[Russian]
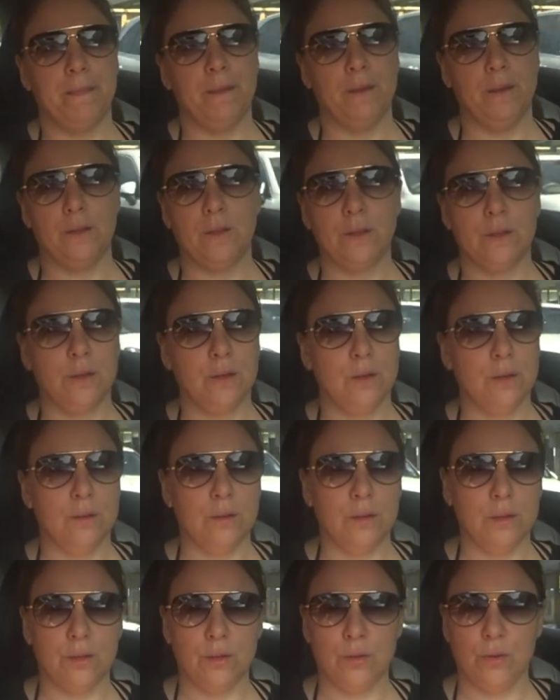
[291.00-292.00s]

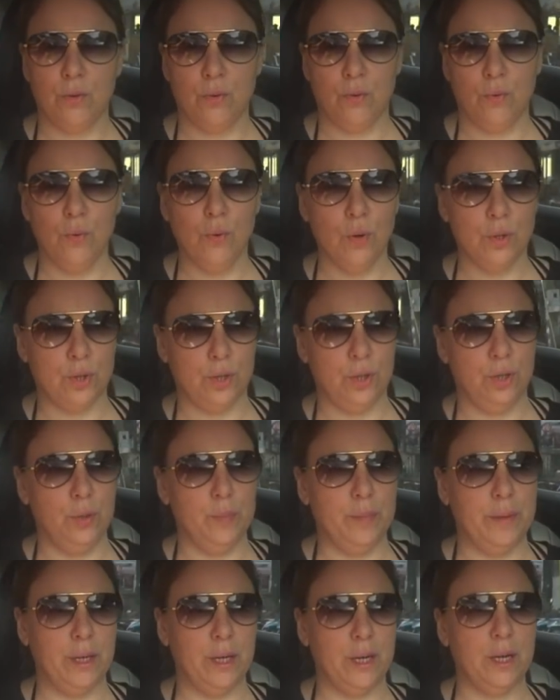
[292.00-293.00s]
это, это очень
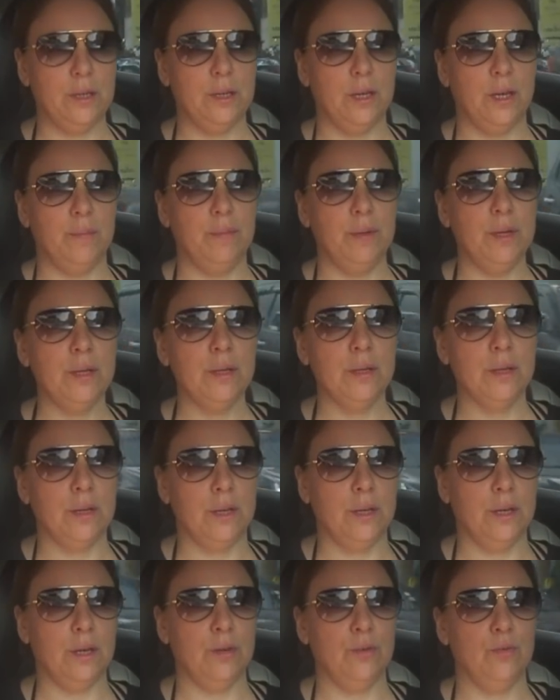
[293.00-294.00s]
неприятно, обидно.
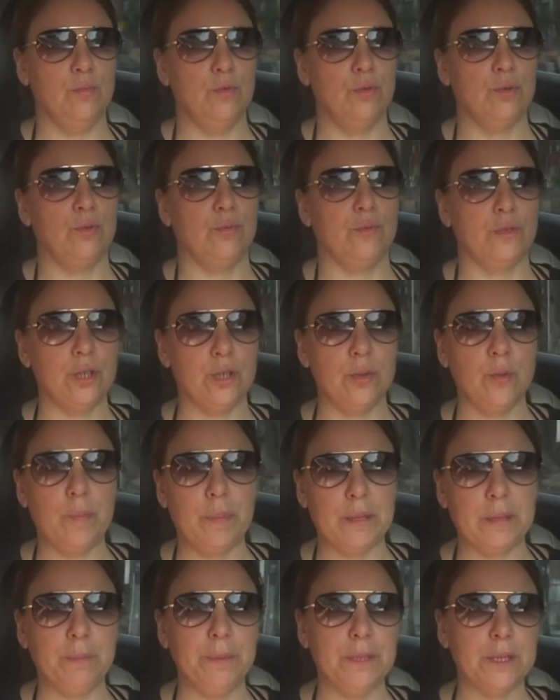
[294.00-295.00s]
И я думаю, что вот этими
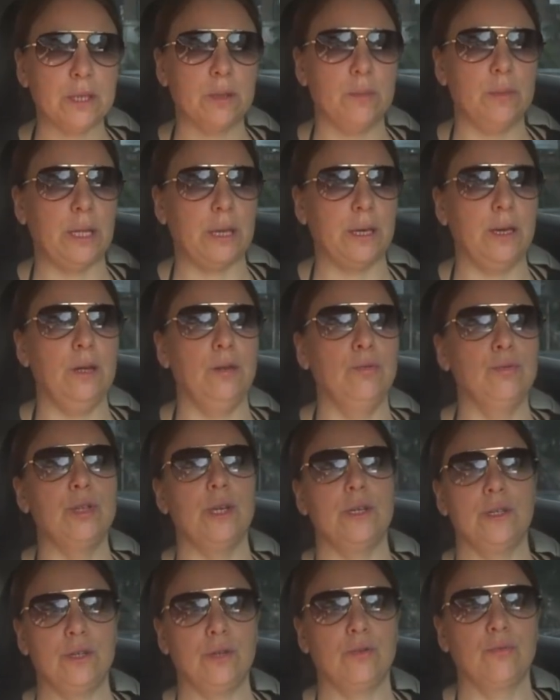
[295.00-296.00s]
подписками такие люди
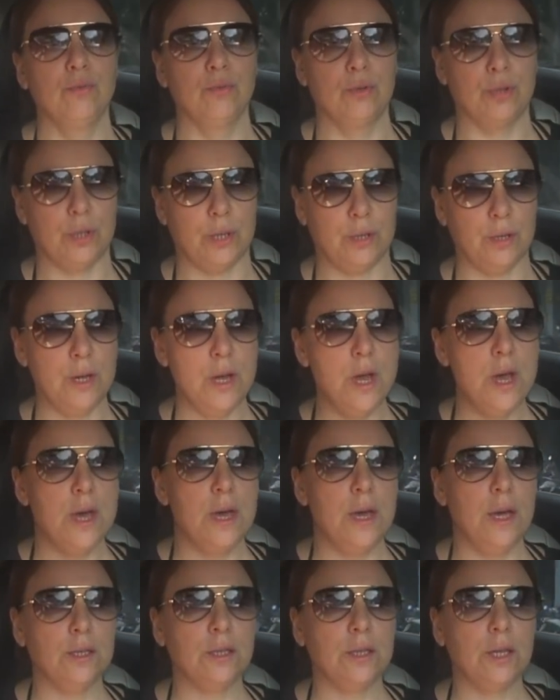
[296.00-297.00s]
отсекутся.
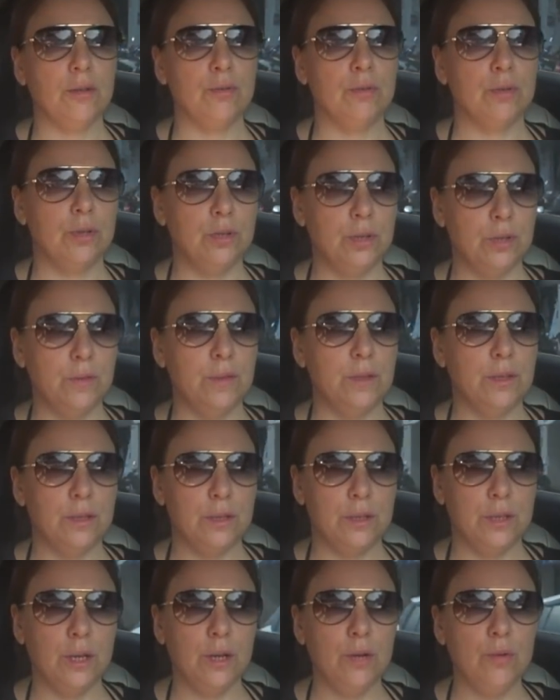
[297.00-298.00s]
И останутся
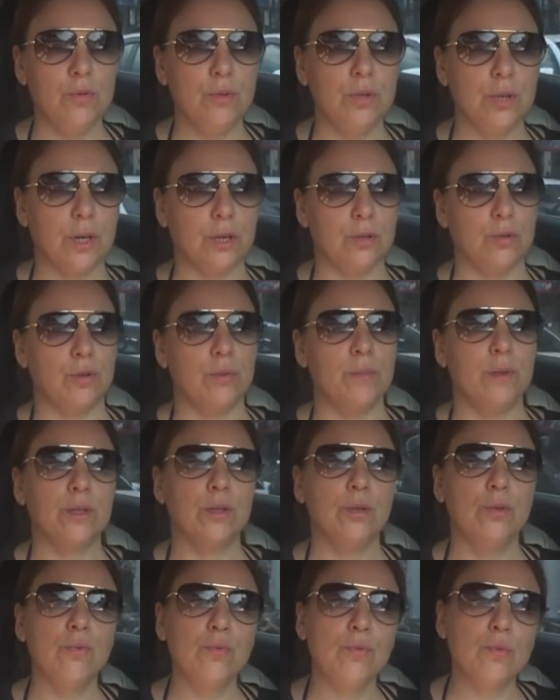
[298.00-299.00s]
действительно те люди, которым
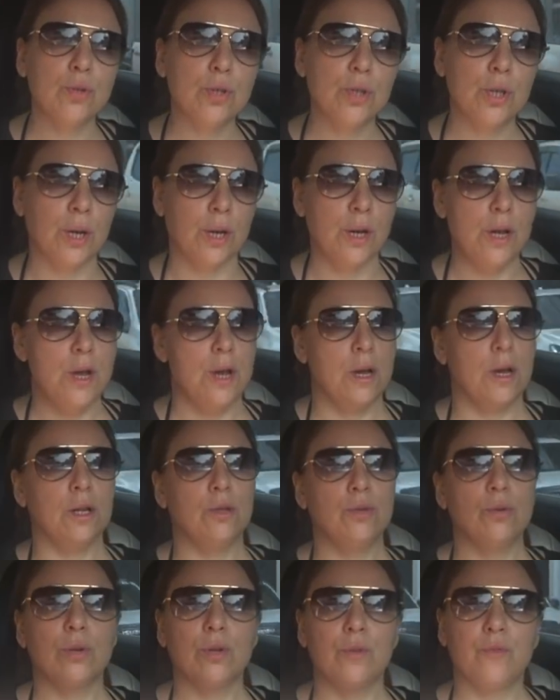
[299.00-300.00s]
это нужно,
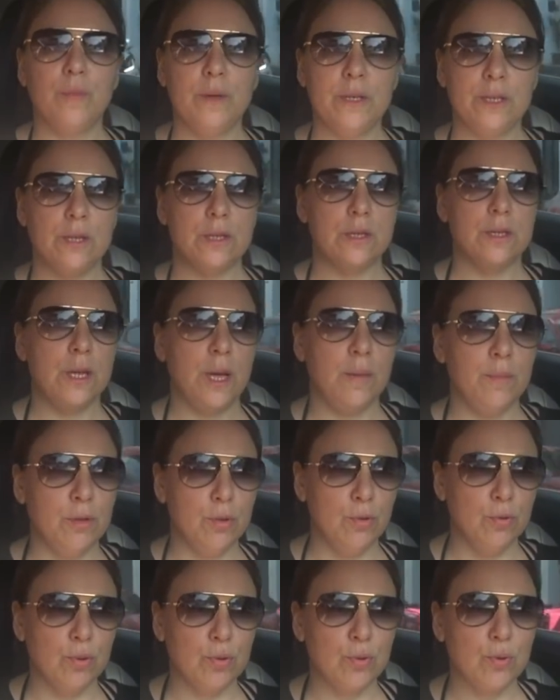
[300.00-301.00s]
которые вместе с нами
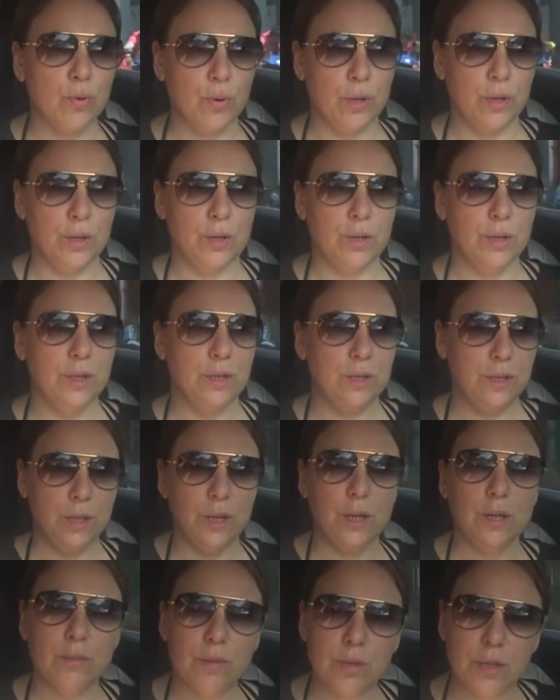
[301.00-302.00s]
душой и
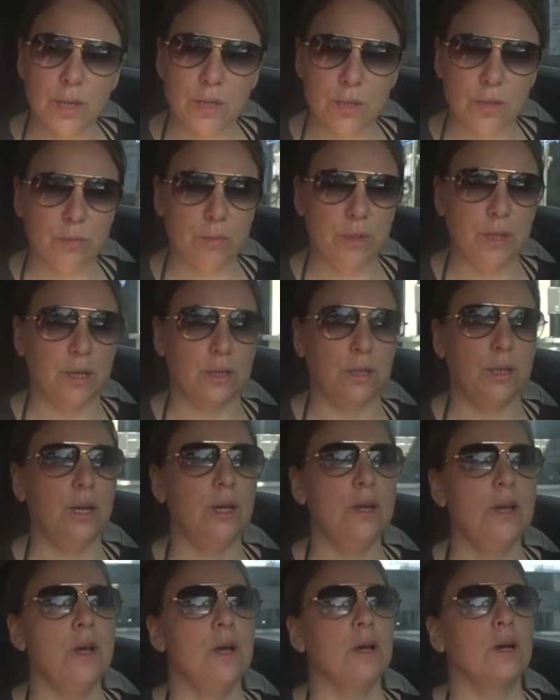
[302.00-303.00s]
телом, скажем так,
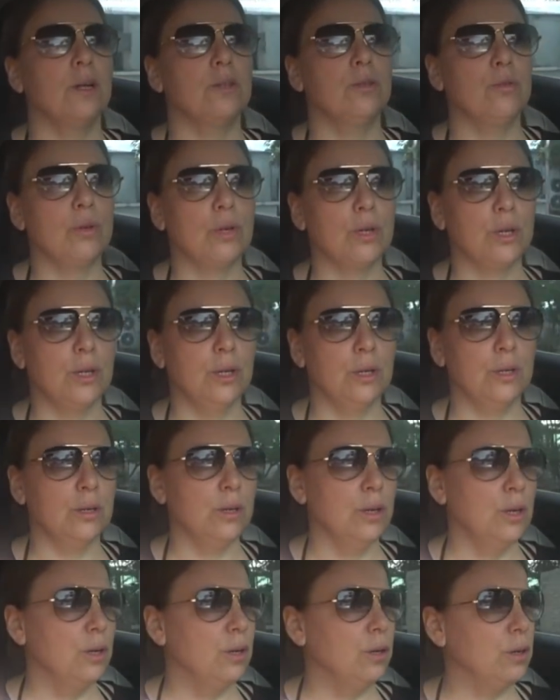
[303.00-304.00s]
да,
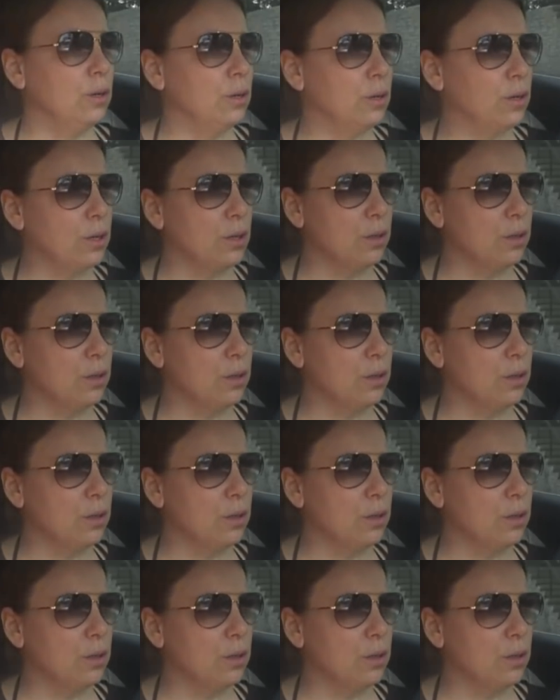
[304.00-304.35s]
которые, э,